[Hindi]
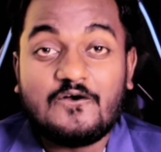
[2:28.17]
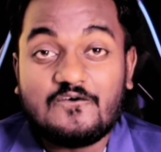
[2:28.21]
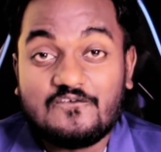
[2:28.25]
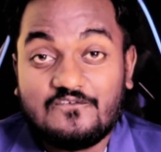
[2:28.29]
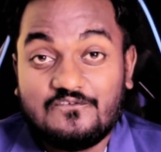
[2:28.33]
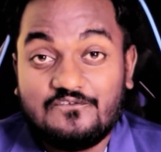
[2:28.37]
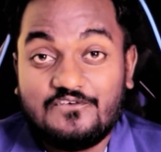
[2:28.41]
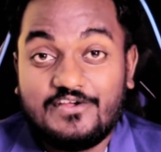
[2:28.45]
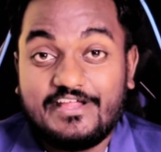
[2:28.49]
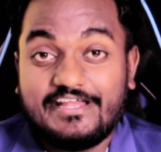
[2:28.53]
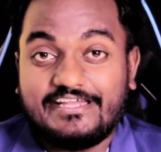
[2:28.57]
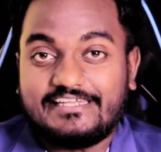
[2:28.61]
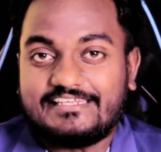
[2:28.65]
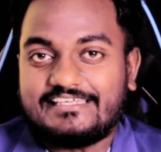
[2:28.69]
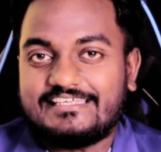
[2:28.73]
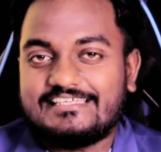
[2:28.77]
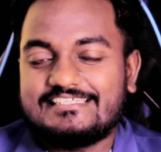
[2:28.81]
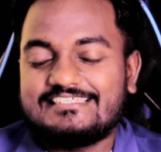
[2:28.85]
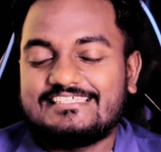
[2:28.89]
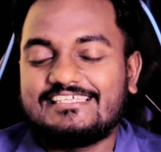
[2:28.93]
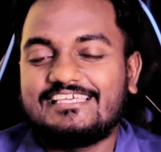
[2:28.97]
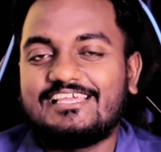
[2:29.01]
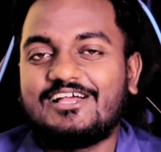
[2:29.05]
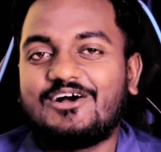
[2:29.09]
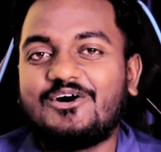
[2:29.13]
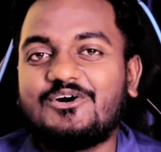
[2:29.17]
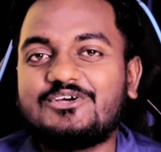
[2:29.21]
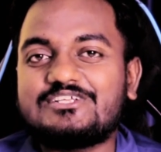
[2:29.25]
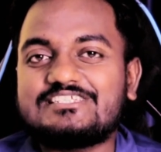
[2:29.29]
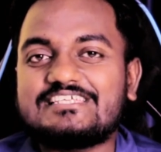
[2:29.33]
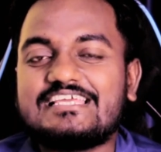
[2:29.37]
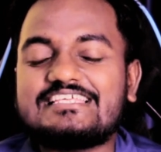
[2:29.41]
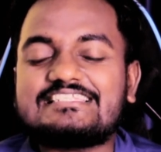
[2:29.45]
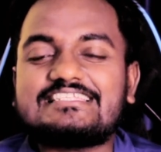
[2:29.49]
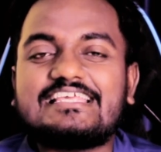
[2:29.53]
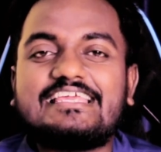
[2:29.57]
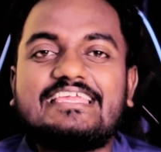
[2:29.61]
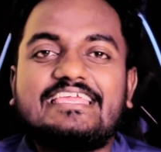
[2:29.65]
वेट कीजिए और
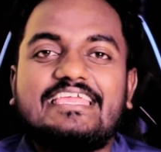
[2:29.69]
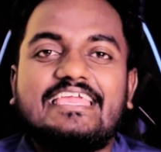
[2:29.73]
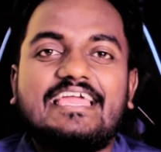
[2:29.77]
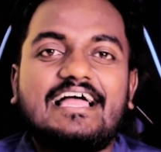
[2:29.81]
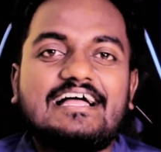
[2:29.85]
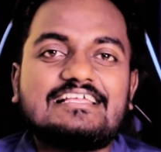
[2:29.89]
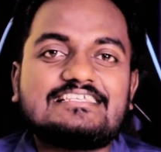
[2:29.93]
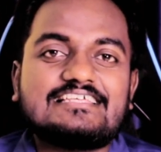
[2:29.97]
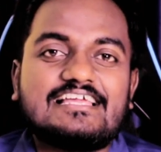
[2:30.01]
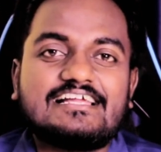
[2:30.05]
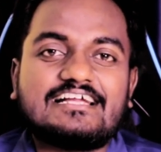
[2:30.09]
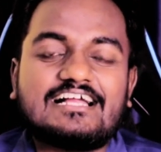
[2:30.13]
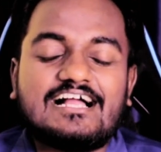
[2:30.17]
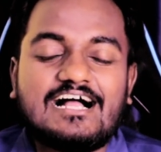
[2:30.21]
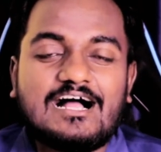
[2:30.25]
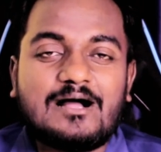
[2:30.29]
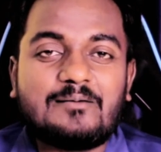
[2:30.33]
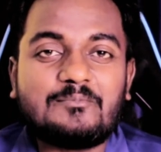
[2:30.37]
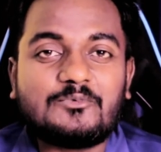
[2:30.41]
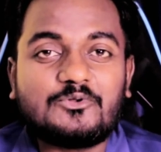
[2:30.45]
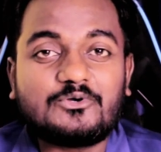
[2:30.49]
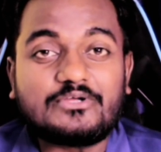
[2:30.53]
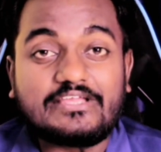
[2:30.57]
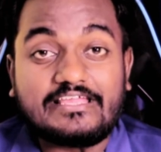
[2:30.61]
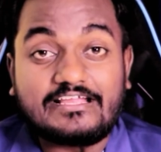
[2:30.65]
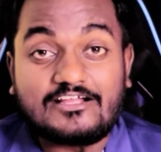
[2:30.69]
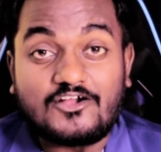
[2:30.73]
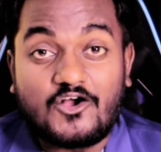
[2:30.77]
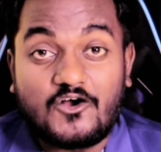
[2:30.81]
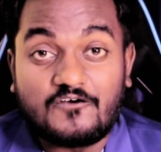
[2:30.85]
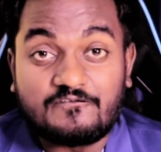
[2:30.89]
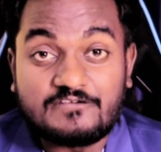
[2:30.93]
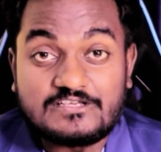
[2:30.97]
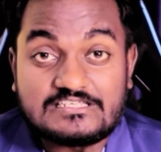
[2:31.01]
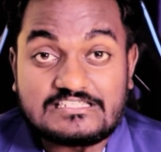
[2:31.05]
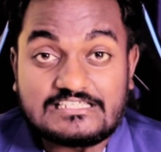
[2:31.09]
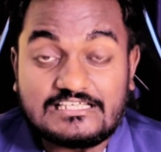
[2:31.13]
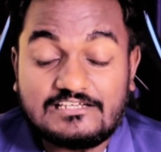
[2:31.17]
जैसे ही आ जाएगा हम लोग एक
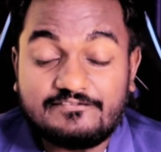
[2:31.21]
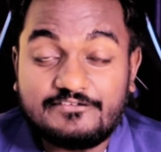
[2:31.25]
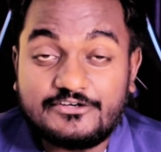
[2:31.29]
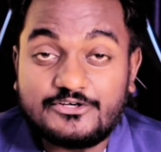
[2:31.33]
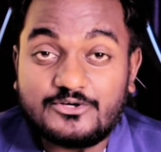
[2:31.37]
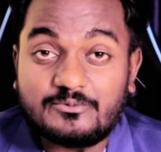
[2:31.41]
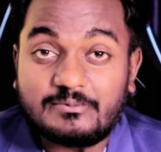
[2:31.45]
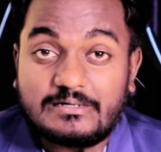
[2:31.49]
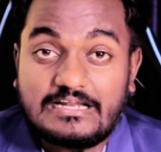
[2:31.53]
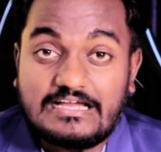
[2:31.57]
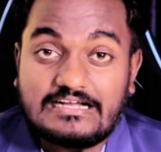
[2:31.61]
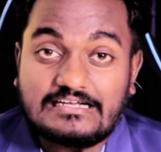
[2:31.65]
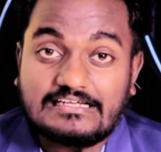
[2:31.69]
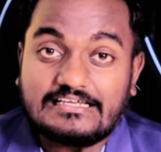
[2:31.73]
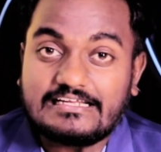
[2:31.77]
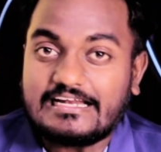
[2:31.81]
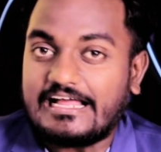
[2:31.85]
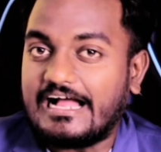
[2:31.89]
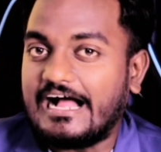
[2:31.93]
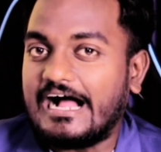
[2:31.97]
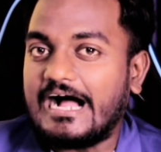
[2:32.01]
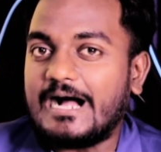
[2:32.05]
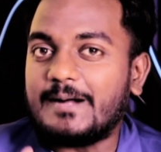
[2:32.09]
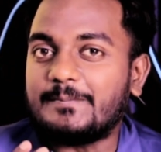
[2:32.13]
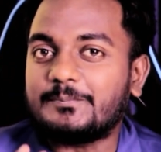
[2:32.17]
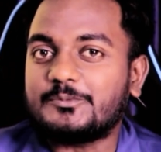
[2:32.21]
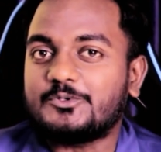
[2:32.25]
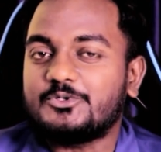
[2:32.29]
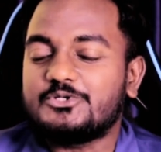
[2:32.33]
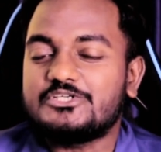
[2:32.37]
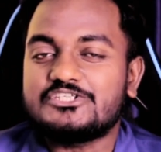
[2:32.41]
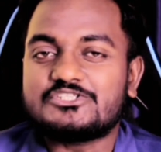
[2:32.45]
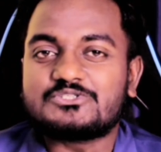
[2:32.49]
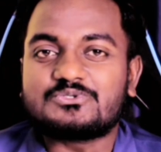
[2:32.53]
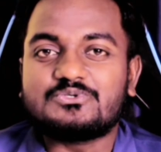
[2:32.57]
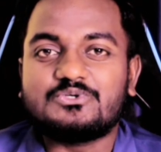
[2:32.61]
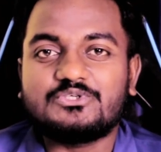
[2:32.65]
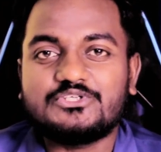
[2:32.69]
ऑफिशियल वीडियो बनाकर आपको
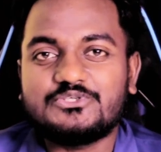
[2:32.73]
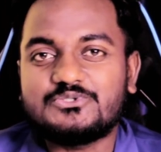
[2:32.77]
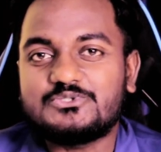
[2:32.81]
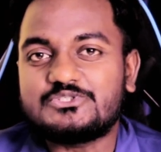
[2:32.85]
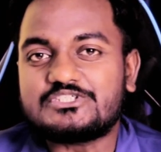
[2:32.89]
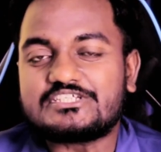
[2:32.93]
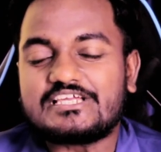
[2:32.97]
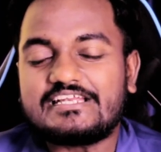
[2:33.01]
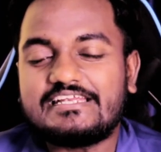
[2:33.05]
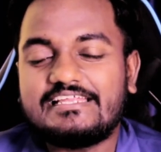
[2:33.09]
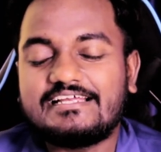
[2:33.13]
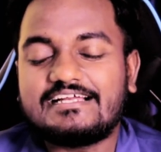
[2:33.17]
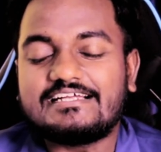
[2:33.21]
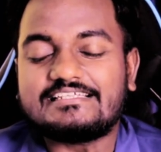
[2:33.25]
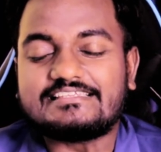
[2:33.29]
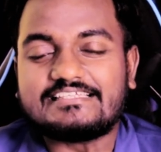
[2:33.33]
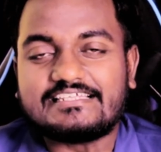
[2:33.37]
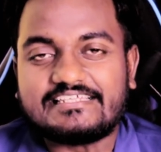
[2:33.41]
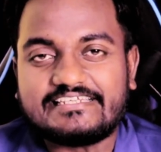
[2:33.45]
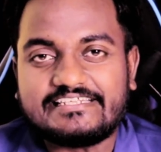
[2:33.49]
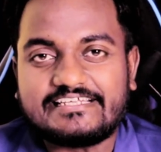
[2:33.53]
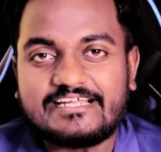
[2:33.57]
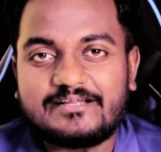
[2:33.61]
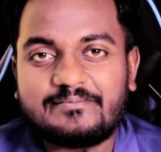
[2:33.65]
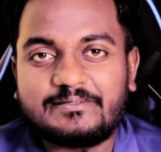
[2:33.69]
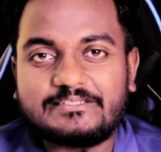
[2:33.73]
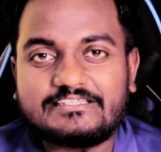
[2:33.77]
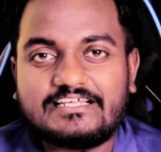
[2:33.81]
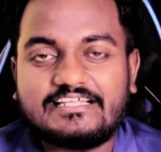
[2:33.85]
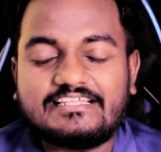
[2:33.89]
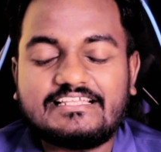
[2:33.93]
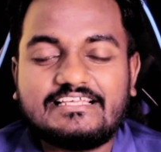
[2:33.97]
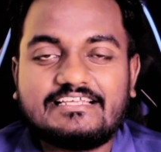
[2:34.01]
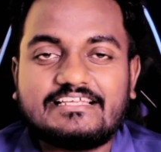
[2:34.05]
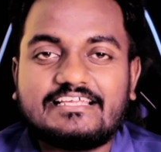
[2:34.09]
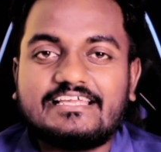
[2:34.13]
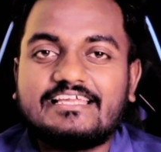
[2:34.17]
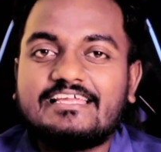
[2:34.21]
इसको यूज करने का तरीका बता
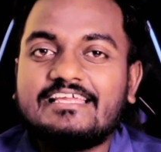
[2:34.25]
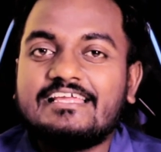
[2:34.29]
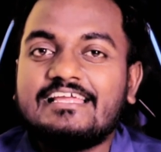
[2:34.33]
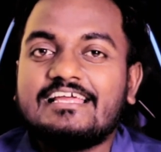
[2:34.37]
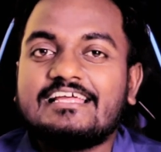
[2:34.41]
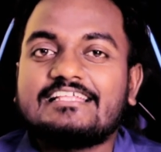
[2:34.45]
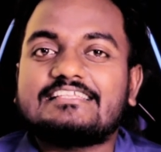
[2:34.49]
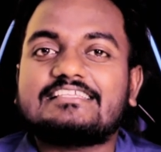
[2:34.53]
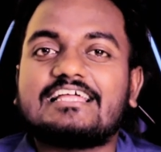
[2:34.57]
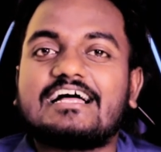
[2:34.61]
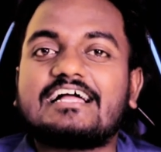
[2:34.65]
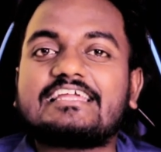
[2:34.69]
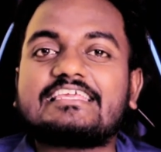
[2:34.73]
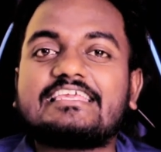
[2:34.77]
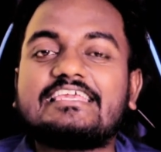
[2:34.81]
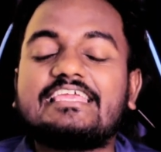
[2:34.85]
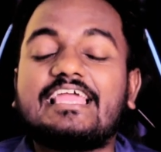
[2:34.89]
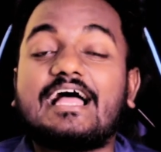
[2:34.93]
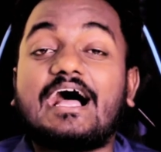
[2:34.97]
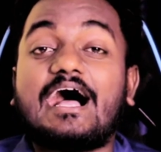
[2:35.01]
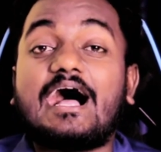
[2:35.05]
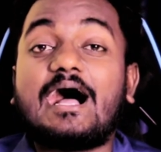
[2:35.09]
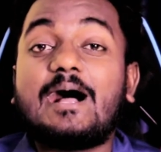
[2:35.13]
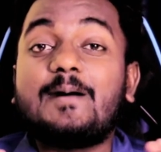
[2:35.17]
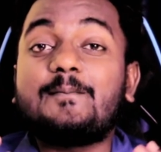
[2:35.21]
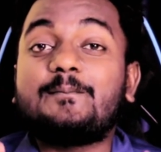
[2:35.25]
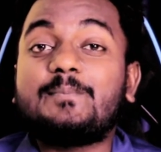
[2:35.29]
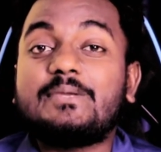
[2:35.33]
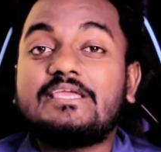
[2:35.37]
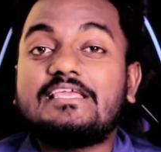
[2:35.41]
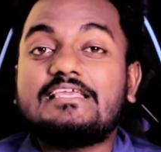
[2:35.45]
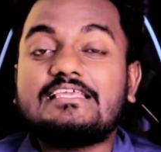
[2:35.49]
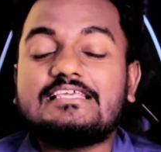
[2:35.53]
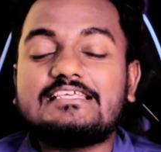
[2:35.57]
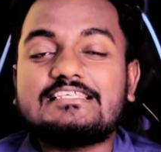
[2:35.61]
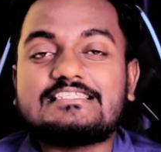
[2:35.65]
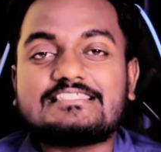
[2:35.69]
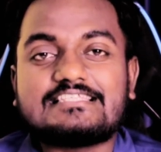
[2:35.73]
देंगे ताकि आप भी
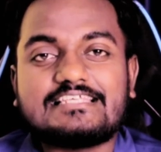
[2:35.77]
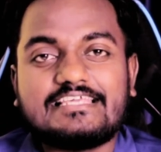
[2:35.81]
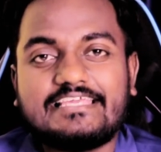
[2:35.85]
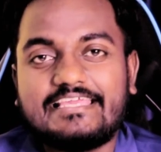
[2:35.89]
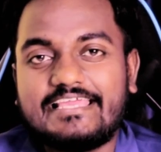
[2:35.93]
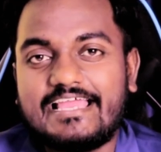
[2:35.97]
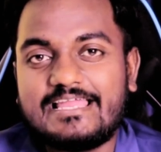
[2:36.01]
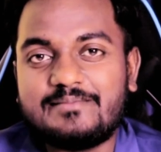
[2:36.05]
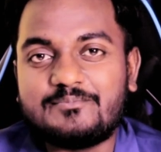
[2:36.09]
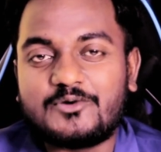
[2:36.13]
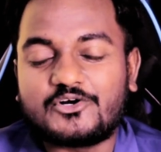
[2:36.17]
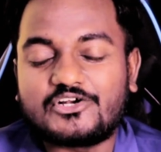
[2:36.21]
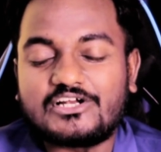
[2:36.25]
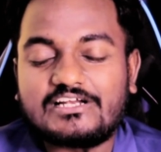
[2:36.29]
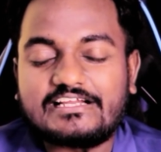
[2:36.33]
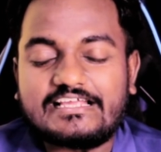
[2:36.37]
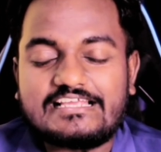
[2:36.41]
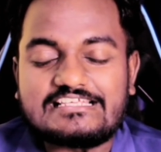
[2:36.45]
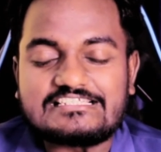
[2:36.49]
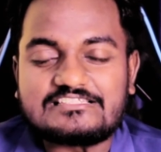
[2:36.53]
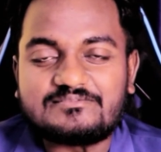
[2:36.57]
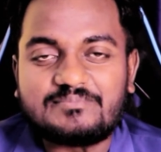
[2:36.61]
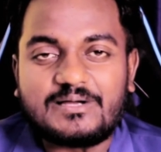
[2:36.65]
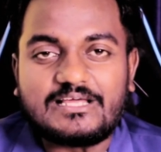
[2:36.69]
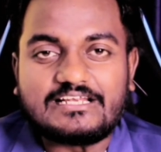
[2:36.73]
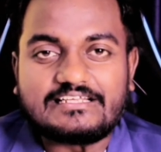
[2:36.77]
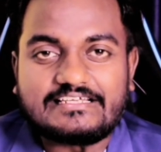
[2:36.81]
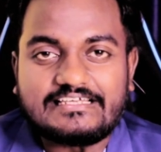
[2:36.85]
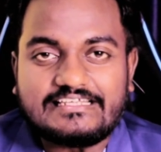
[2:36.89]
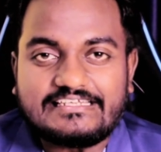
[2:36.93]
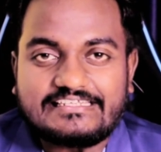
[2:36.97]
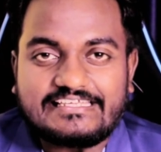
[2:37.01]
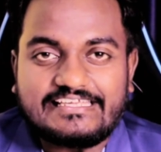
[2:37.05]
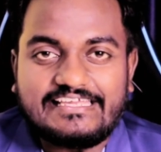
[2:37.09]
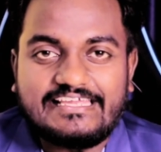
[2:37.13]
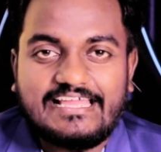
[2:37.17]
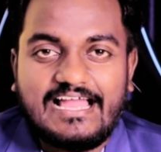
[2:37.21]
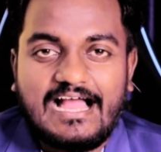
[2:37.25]
इस एआई मॉडल का इस्तेमाल
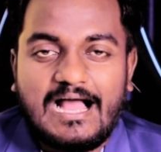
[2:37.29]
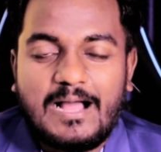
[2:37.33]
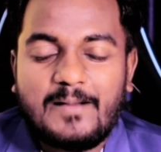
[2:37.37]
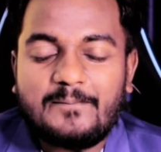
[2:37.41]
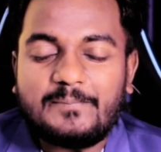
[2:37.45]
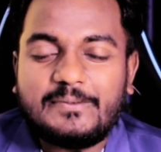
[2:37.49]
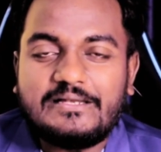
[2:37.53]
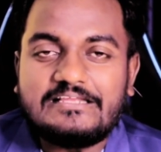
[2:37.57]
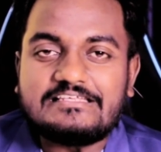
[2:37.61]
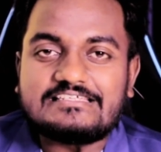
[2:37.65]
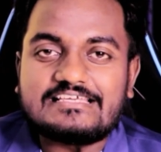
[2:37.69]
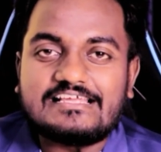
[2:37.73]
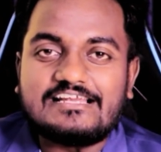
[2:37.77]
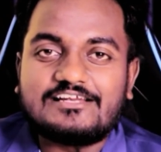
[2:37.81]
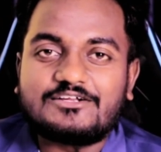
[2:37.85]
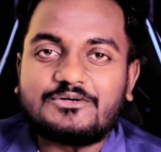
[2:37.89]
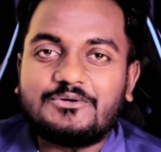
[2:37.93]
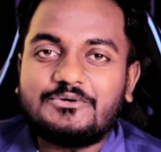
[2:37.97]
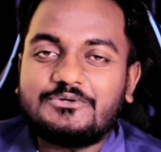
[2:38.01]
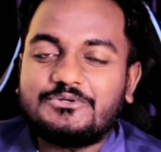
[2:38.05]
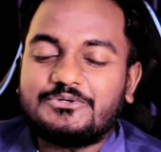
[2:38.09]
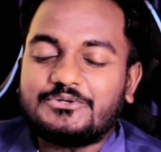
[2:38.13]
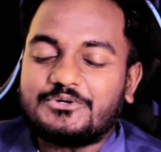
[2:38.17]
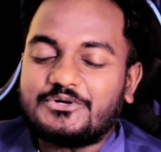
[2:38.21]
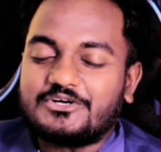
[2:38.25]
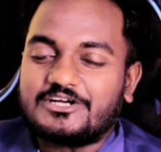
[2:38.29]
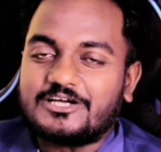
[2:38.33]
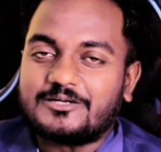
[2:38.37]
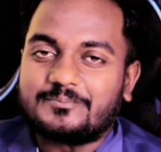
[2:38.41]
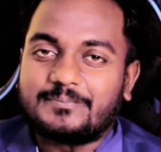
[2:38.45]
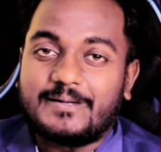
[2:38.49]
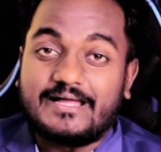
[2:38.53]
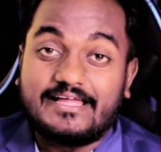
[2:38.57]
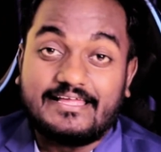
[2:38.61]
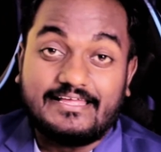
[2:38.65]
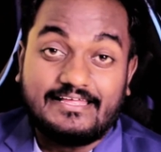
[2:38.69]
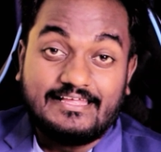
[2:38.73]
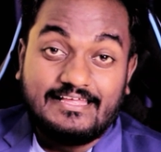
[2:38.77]
करके अपने चैनल को ग्रो कर
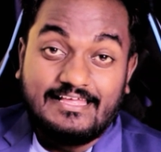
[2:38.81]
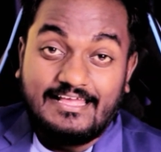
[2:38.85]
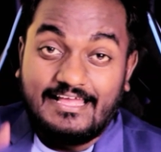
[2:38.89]
पाएँ